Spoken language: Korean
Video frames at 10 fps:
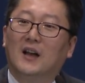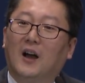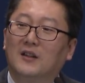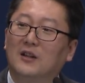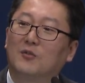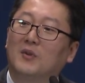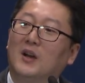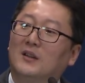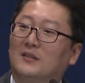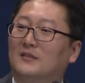한 달
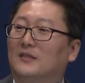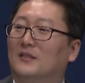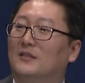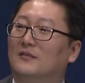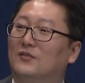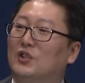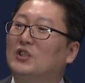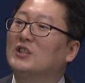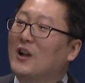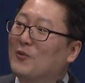동안
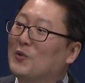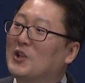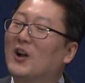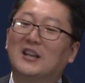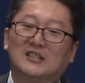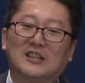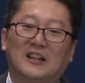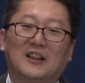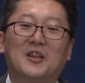쉬지 않고 정한 시간에